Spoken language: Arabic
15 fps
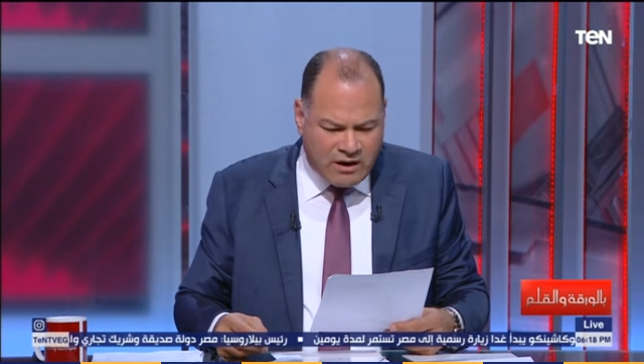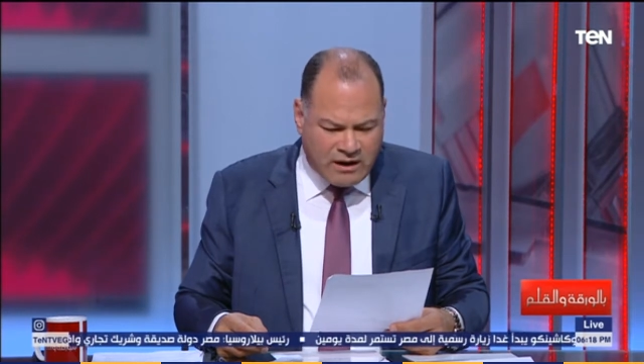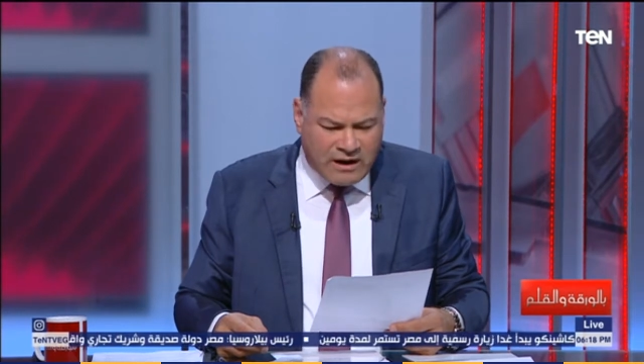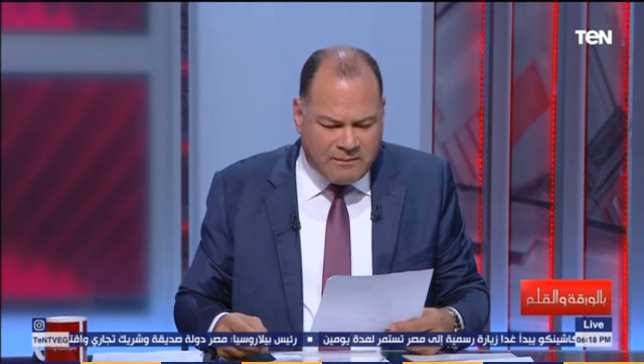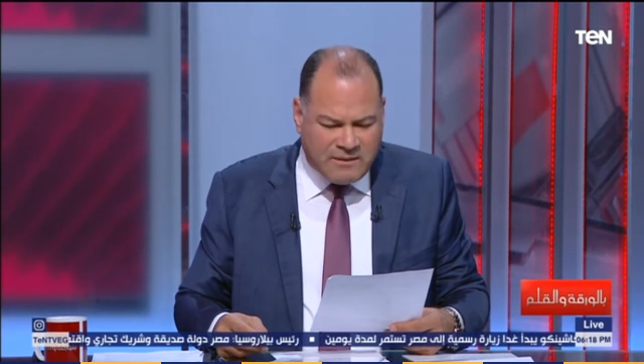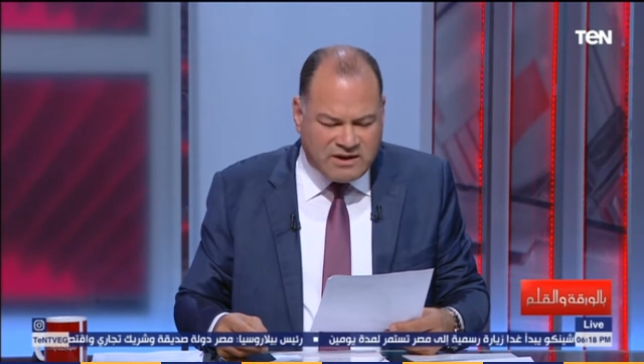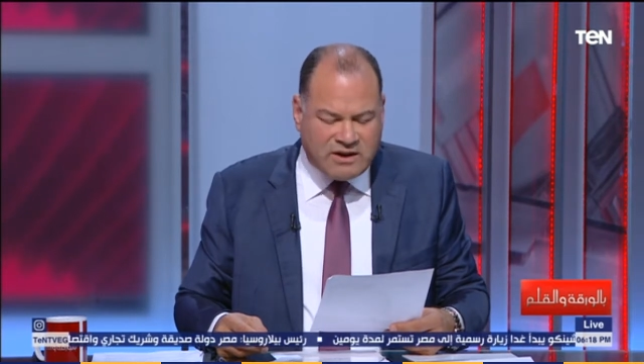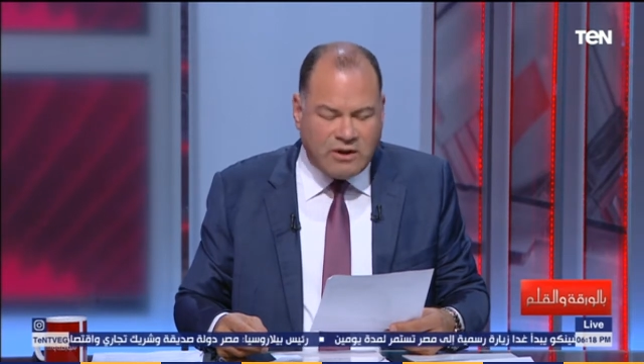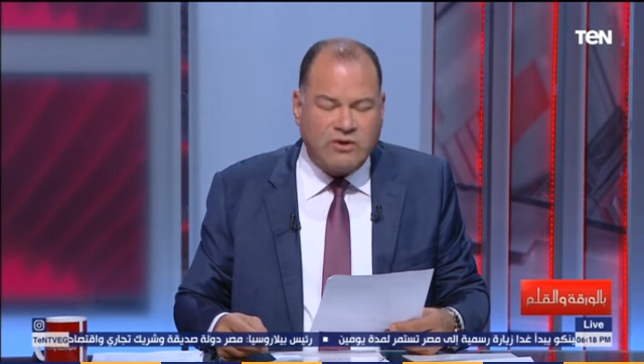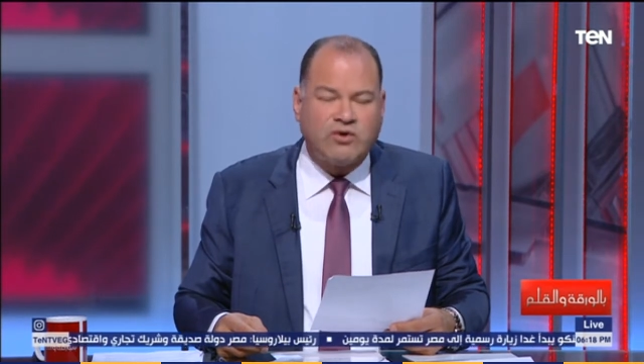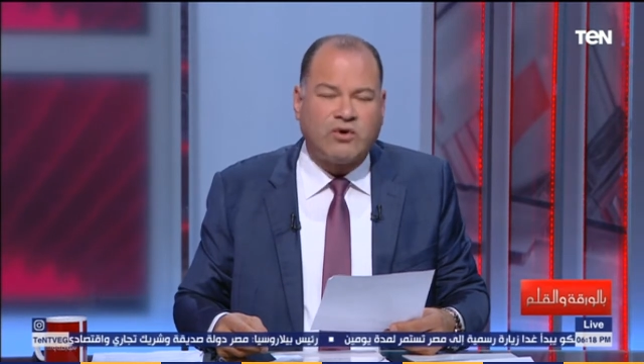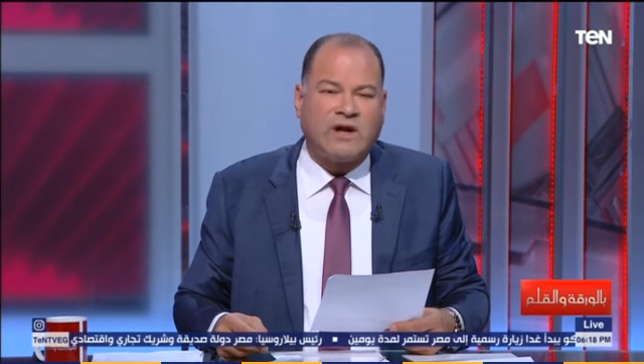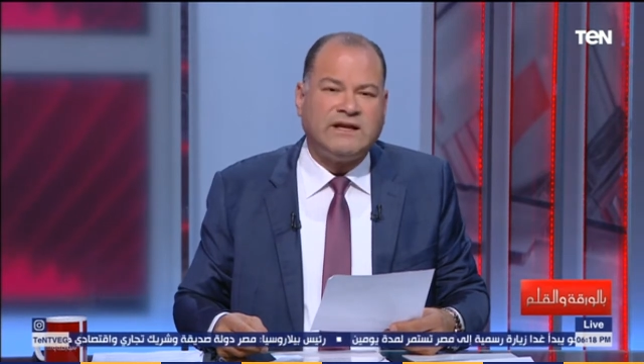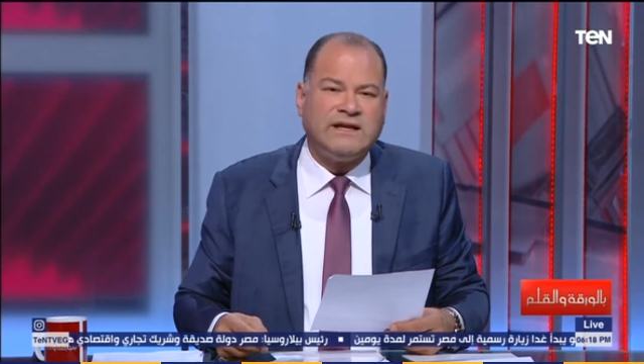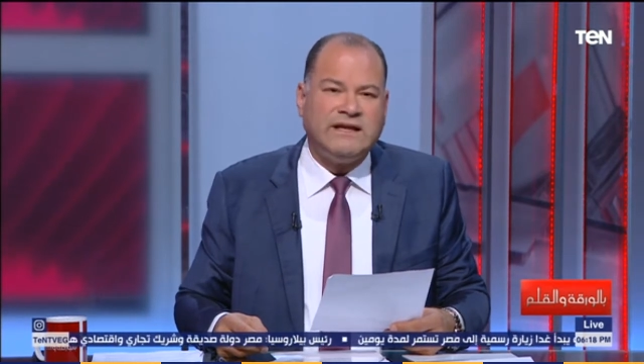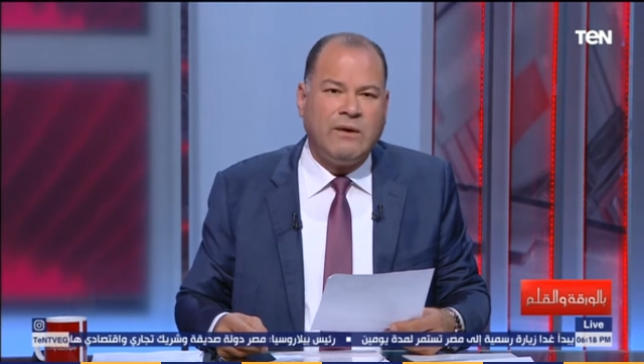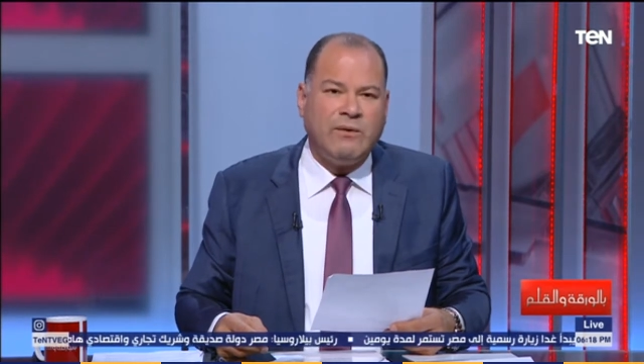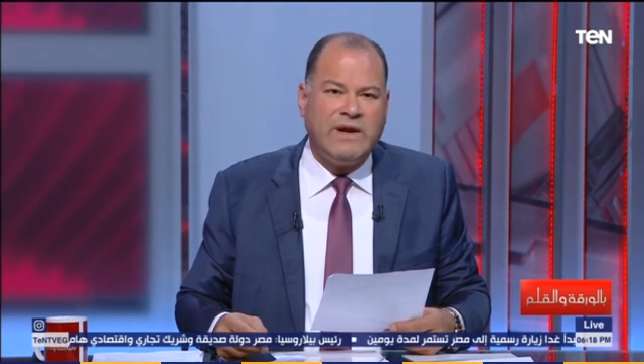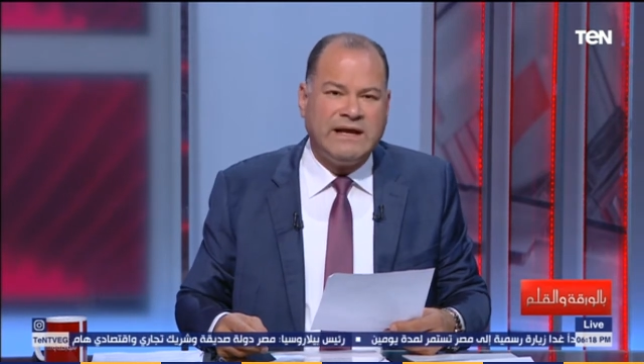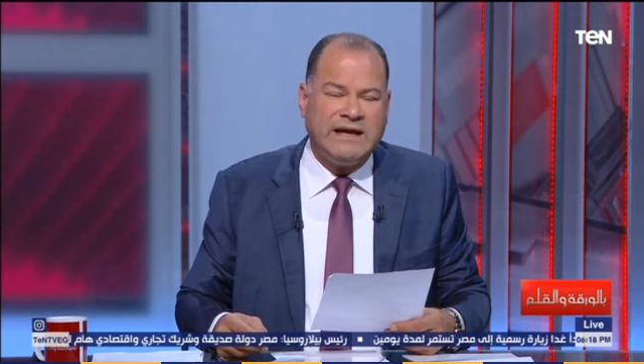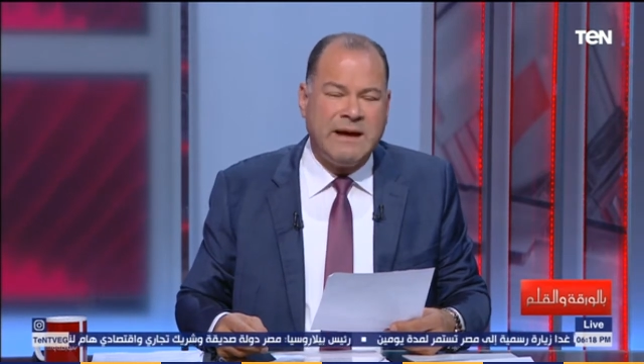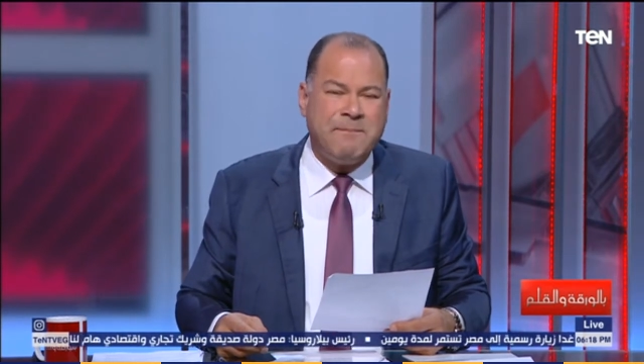رغم التوترات
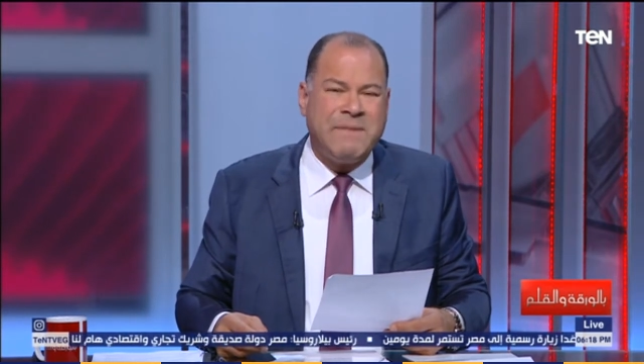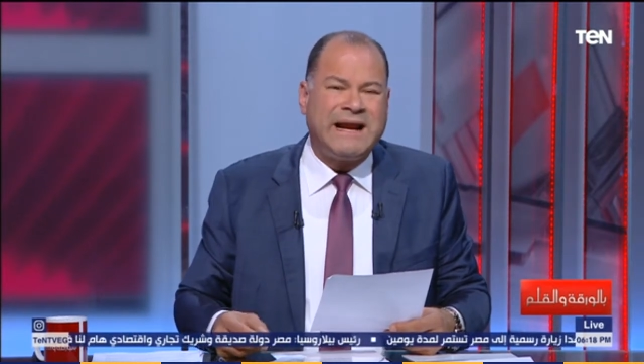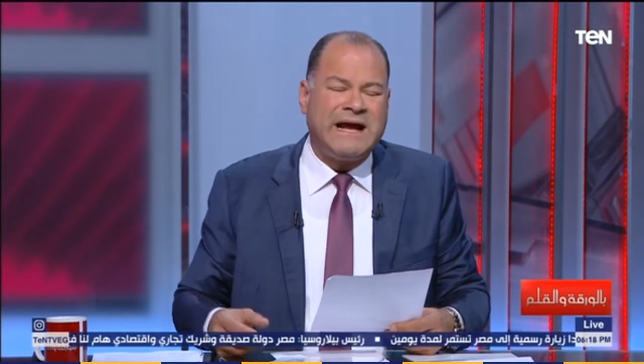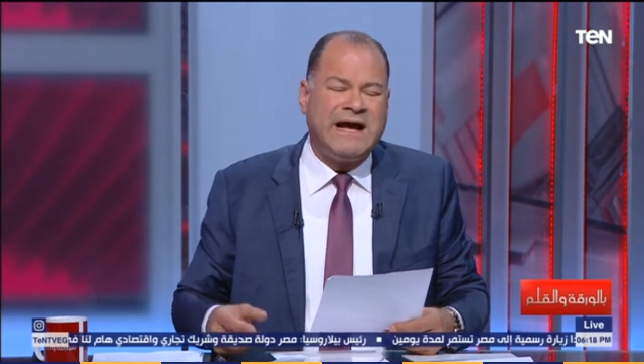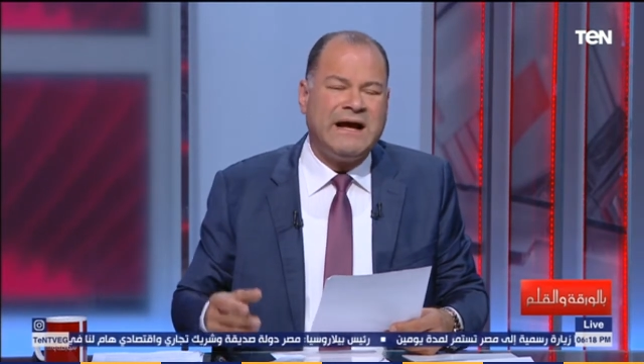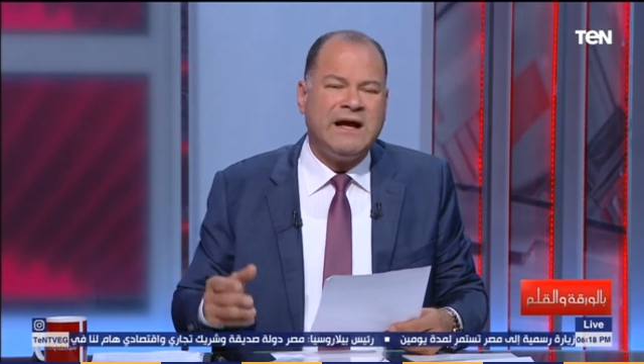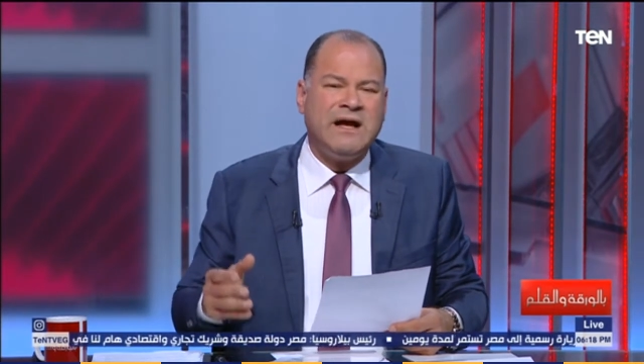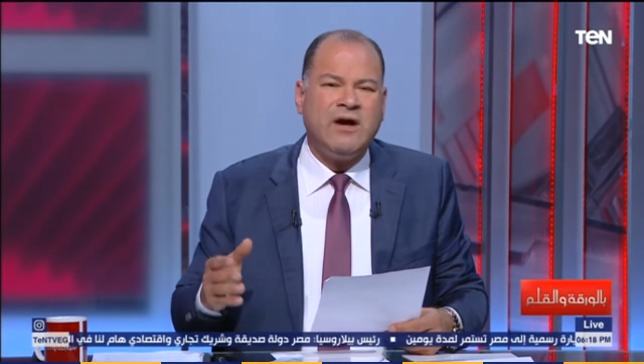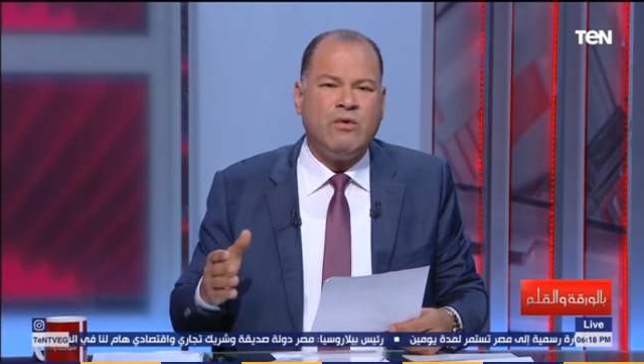الدوليه امبارح